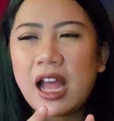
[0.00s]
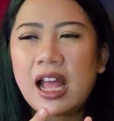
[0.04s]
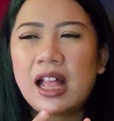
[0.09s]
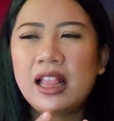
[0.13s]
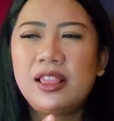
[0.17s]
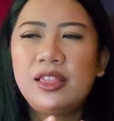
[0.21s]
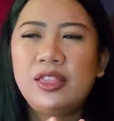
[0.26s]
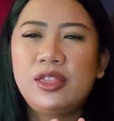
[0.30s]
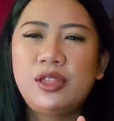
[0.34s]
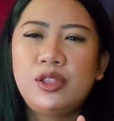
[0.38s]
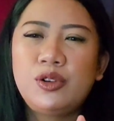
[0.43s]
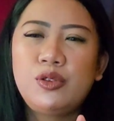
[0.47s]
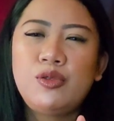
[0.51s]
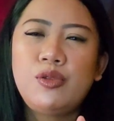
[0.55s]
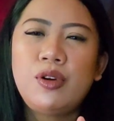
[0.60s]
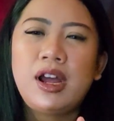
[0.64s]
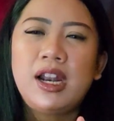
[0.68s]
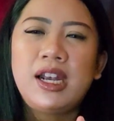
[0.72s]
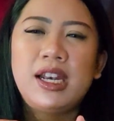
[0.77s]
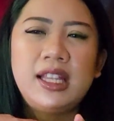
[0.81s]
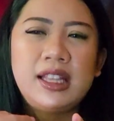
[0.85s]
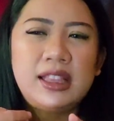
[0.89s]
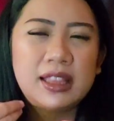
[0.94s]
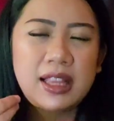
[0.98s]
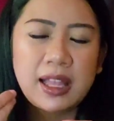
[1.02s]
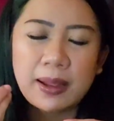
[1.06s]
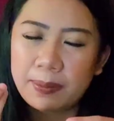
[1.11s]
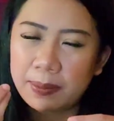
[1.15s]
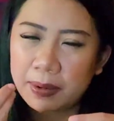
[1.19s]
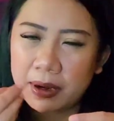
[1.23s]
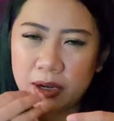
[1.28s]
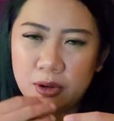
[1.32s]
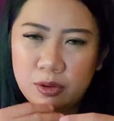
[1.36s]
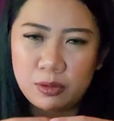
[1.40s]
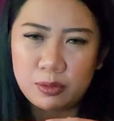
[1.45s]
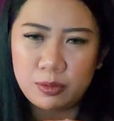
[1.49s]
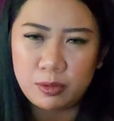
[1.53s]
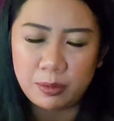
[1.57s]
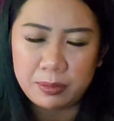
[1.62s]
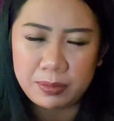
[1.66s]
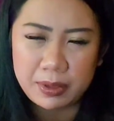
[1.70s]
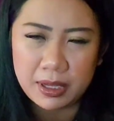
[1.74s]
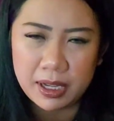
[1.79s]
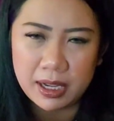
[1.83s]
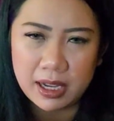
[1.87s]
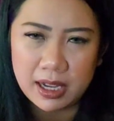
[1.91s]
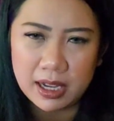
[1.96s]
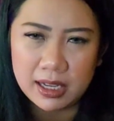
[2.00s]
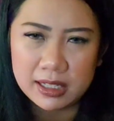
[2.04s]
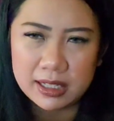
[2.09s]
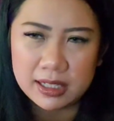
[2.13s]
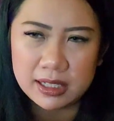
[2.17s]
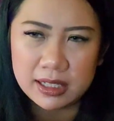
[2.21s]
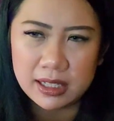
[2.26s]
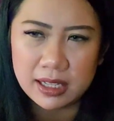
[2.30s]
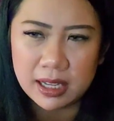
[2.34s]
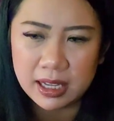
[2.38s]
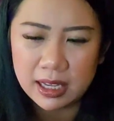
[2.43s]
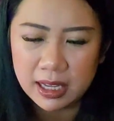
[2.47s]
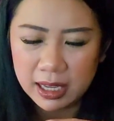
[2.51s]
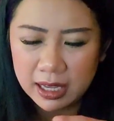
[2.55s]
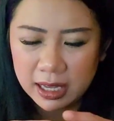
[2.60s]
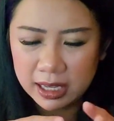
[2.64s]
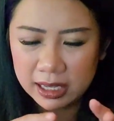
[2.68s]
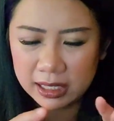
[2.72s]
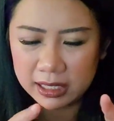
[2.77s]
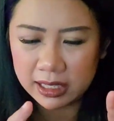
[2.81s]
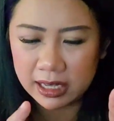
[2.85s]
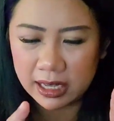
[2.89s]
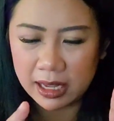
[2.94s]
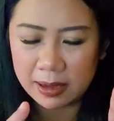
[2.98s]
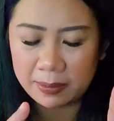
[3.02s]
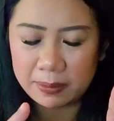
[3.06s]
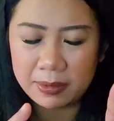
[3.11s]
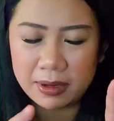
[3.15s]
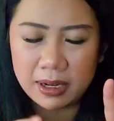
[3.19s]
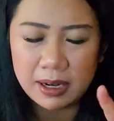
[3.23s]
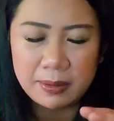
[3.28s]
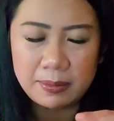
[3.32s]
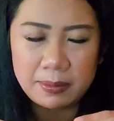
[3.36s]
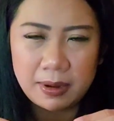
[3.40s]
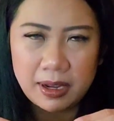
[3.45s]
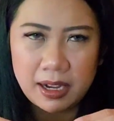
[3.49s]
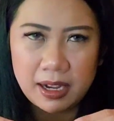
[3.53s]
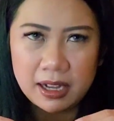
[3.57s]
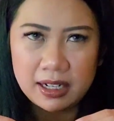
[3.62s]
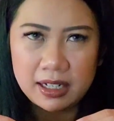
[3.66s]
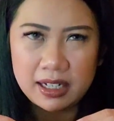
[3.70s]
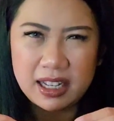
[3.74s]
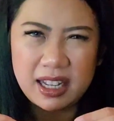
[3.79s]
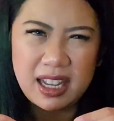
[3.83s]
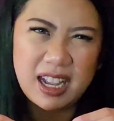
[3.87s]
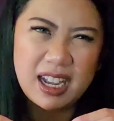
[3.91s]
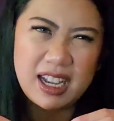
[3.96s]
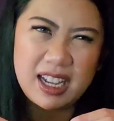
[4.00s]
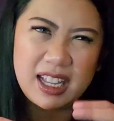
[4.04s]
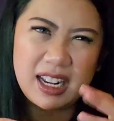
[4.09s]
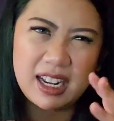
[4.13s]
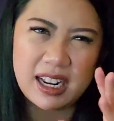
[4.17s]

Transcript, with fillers: hantu wanita pada umumnya, guys. Ya, penampakannya ya